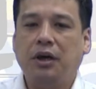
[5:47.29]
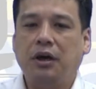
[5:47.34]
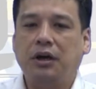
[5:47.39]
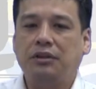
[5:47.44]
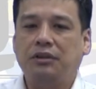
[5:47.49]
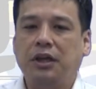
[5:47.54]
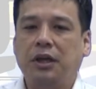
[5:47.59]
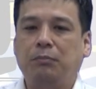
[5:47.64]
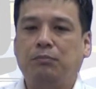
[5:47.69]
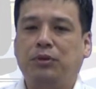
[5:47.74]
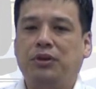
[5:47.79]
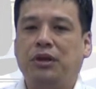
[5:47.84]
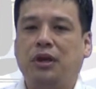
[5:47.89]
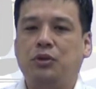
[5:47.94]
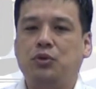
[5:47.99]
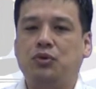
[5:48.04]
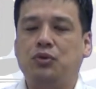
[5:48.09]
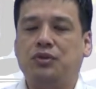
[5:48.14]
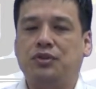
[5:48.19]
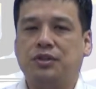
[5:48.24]
特定
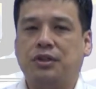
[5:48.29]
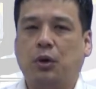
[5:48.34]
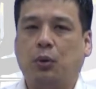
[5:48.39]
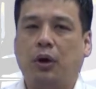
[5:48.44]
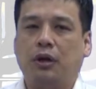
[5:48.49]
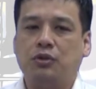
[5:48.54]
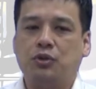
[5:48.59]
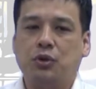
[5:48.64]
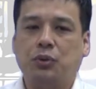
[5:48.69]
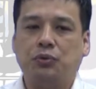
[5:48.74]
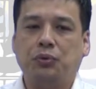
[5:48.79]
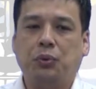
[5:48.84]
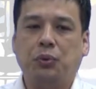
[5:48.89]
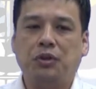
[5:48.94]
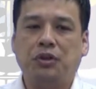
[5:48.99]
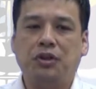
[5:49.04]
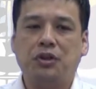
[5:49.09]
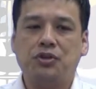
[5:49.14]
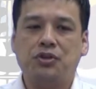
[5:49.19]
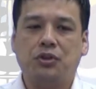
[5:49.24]
pH 值的缓冲
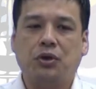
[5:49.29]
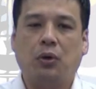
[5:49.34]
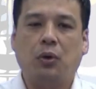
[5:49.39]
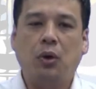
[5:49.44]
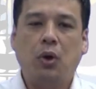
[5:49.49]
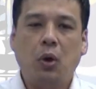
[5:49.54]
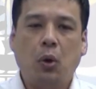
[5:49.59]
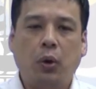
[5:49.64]
溶液的时候，